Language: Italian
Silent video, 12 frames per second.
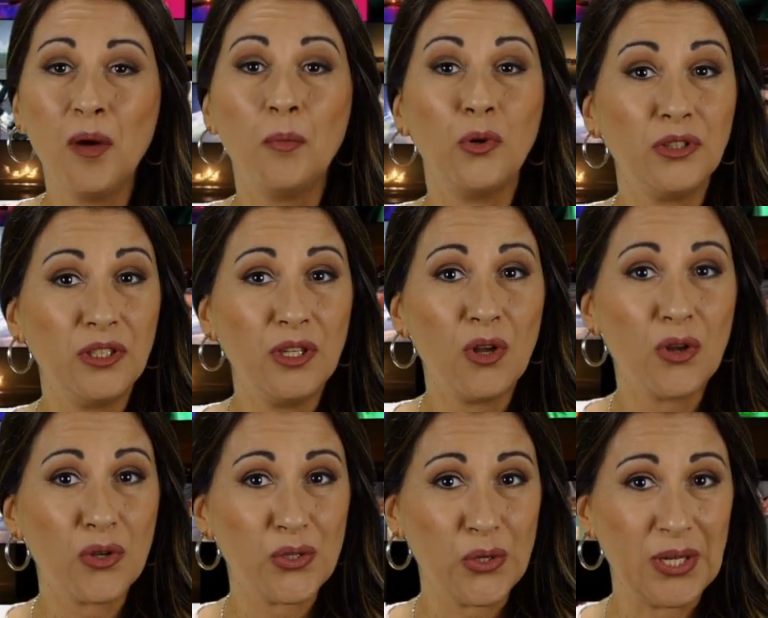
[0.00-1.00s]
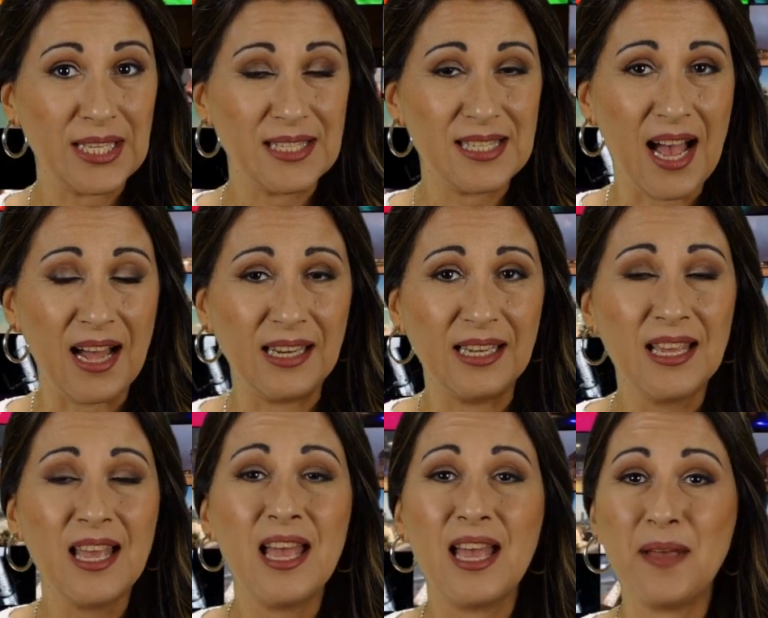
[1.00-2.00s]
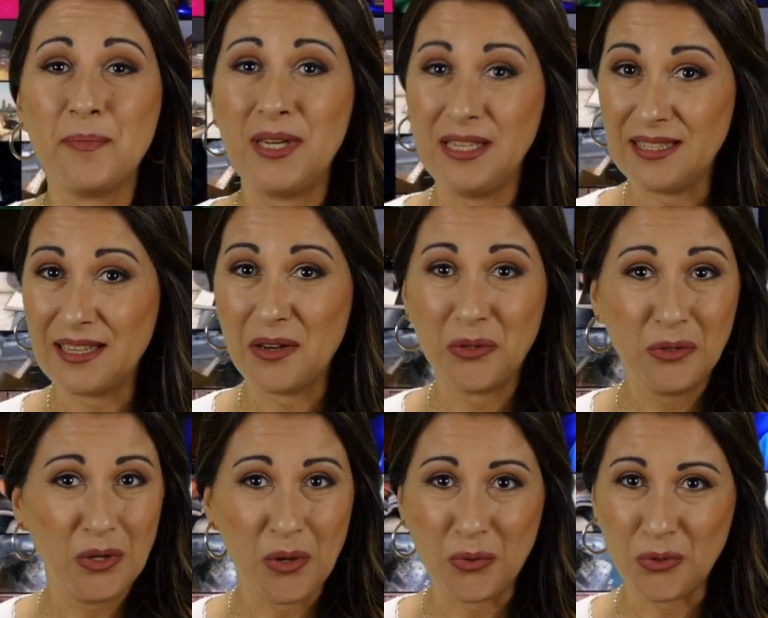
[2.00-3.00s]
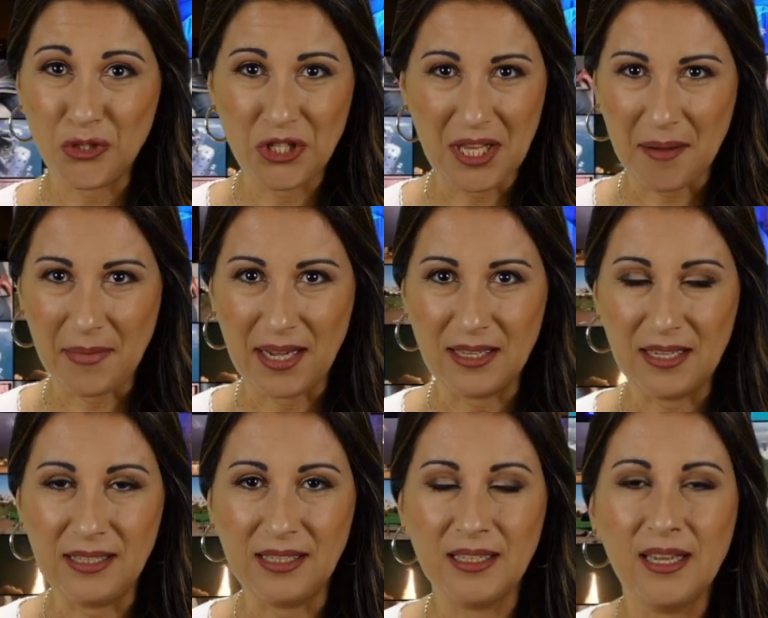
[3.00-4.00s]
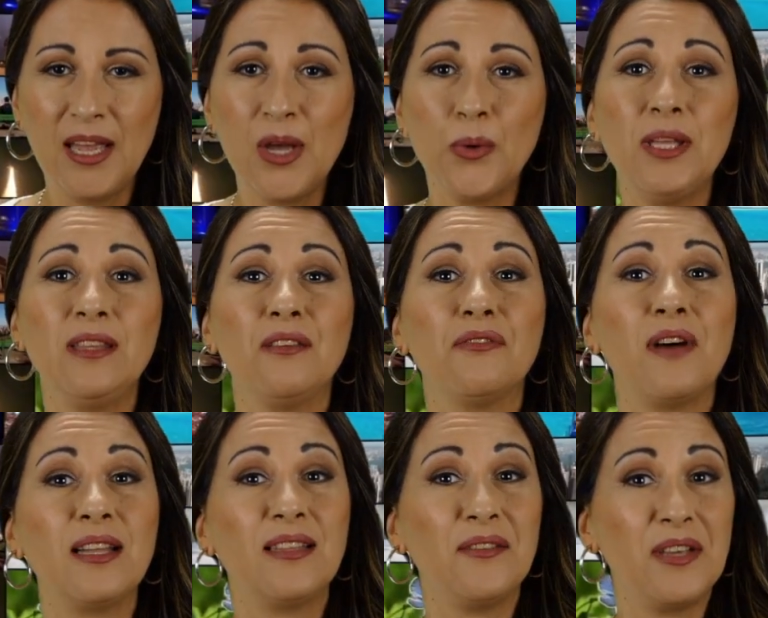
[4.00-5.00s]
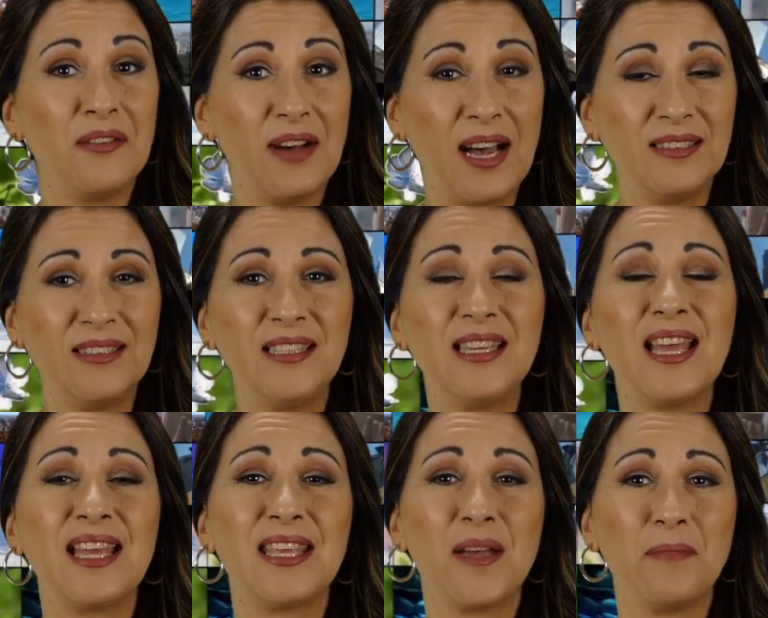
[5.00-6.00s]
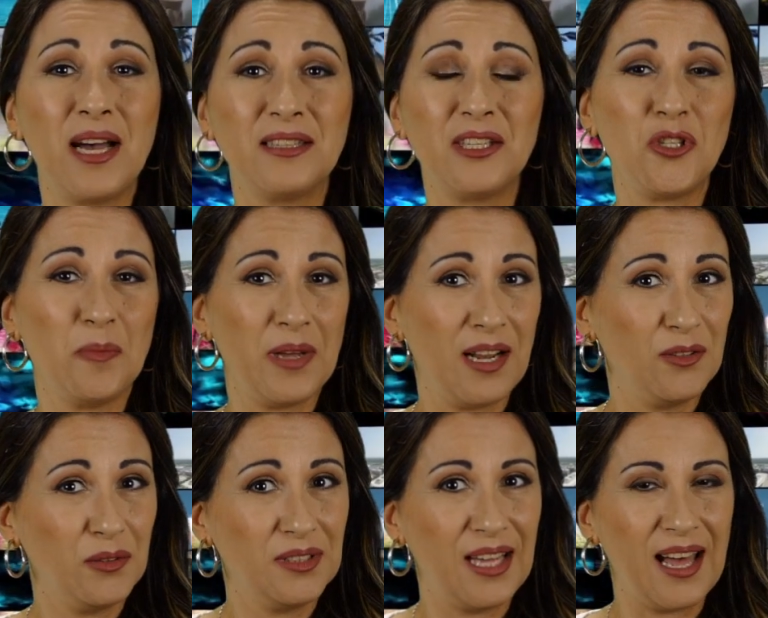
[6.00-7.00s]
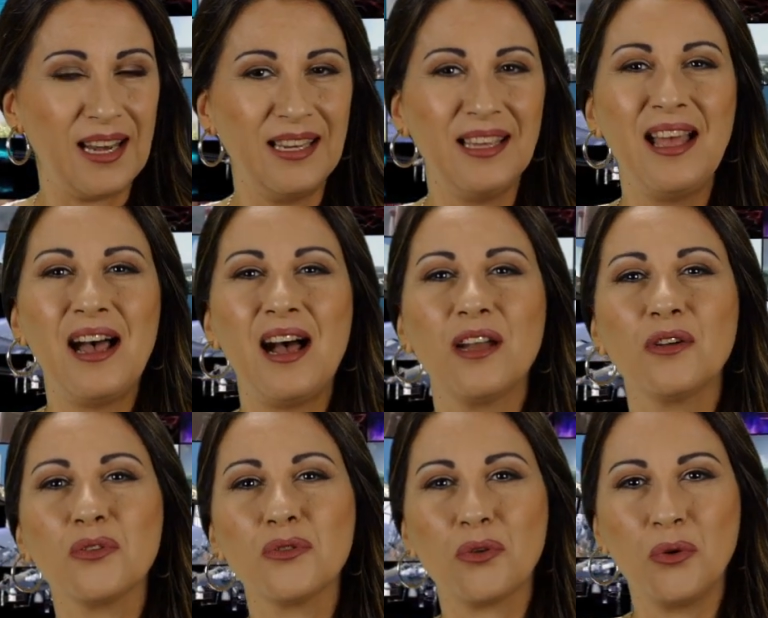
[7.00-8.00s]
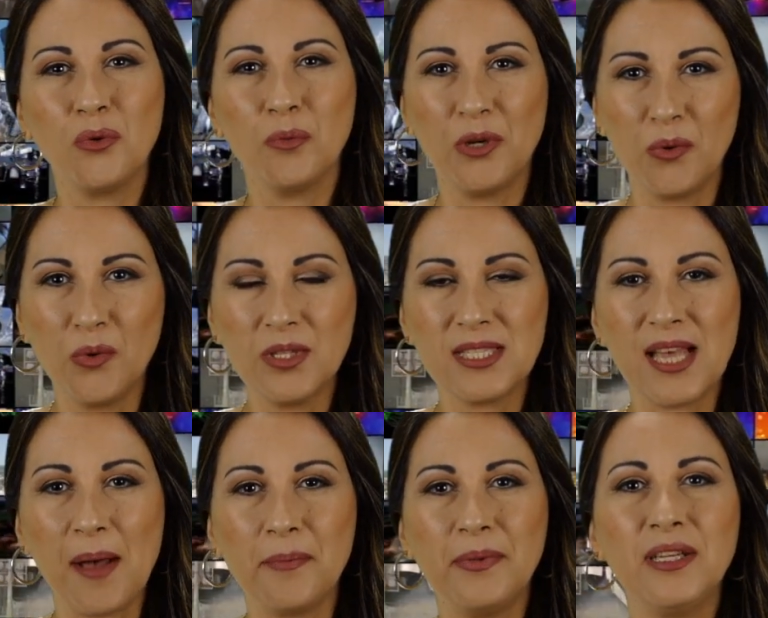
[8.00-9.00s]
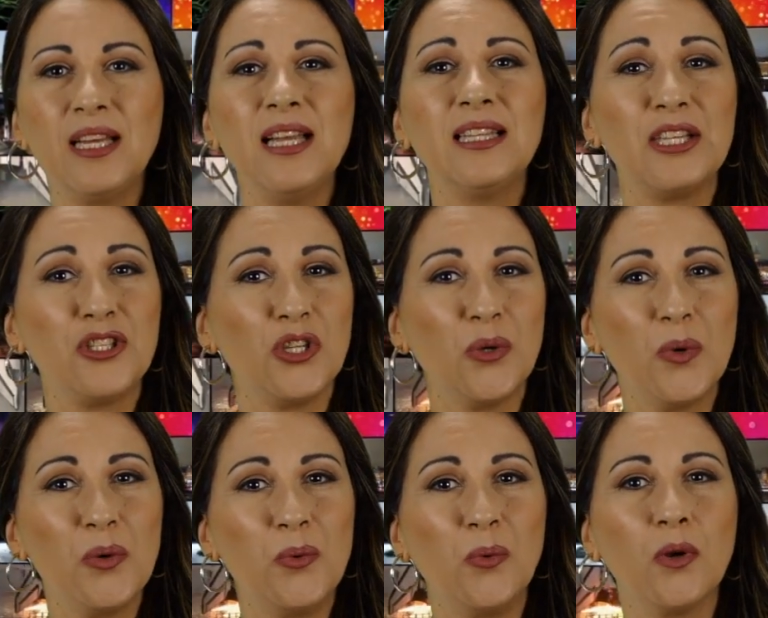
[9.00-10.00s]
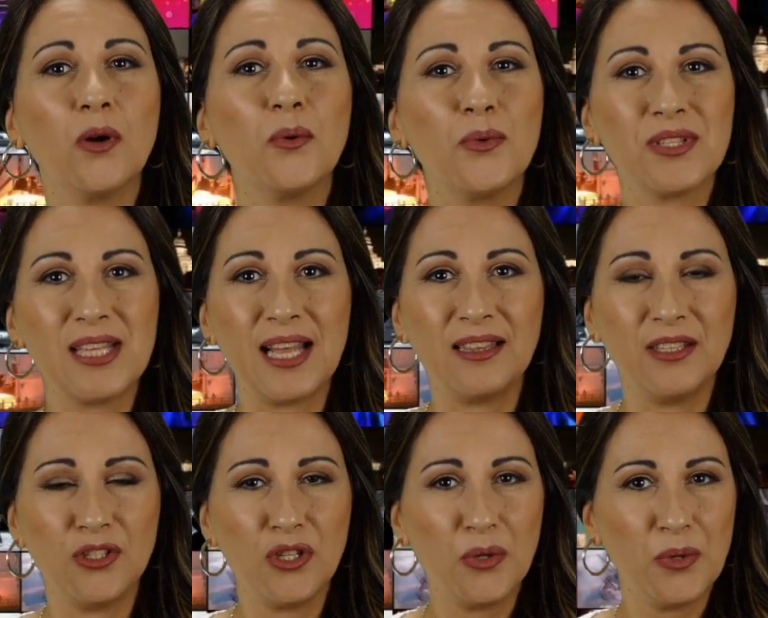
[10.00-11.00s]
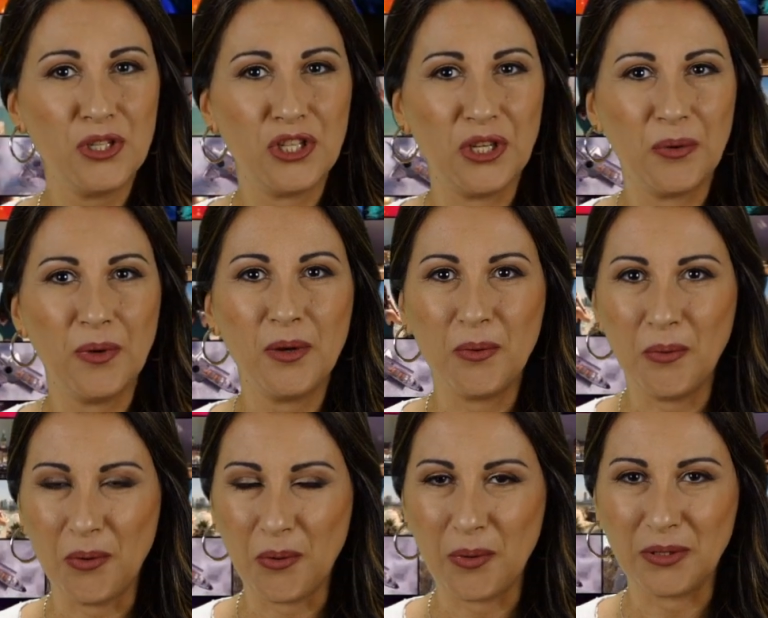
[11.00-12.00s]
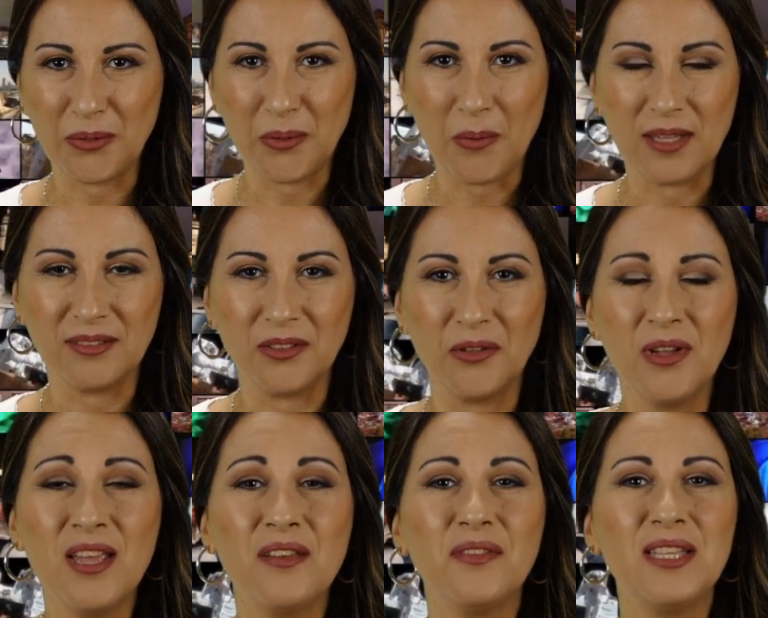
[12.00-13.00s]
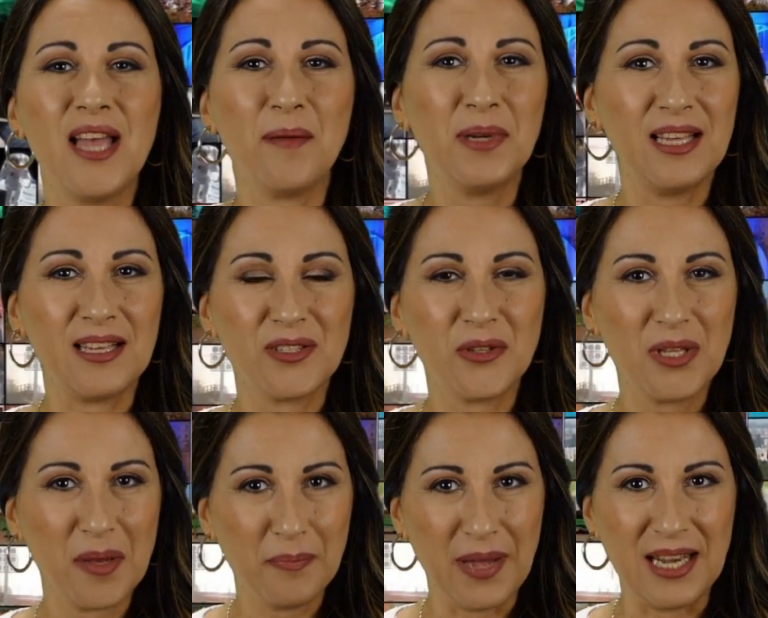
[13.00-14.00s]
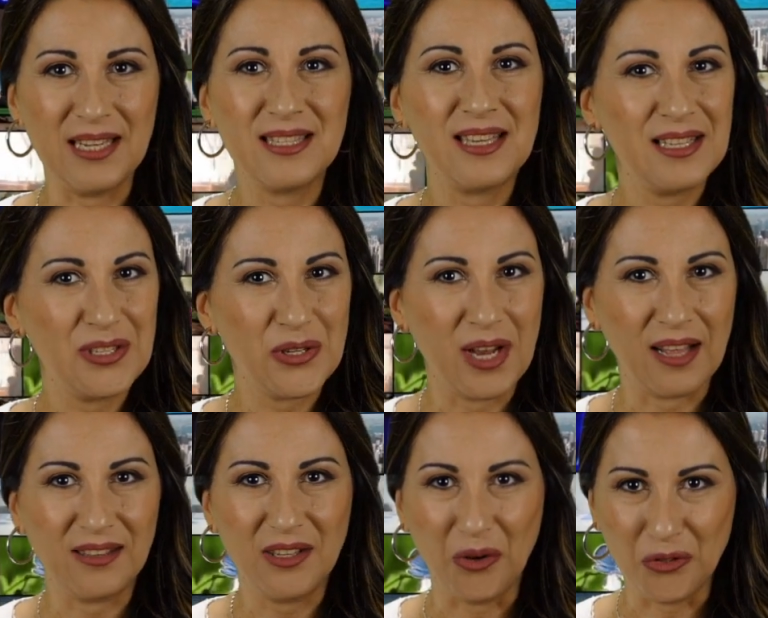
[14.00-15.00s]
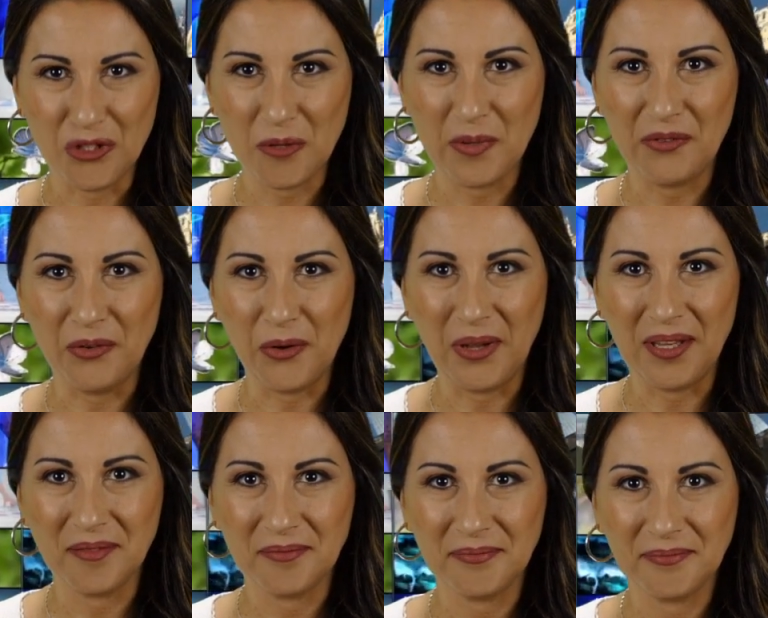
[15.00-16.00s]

Molti di loro sono anziani e rischiano di non uscire mai da lì. Quindi fatevi avanti e chiamateci per adottarli al nostro numero WhatsApp 351 1755 144. Vediamo adesso gli appelli selezionati oggi per voi.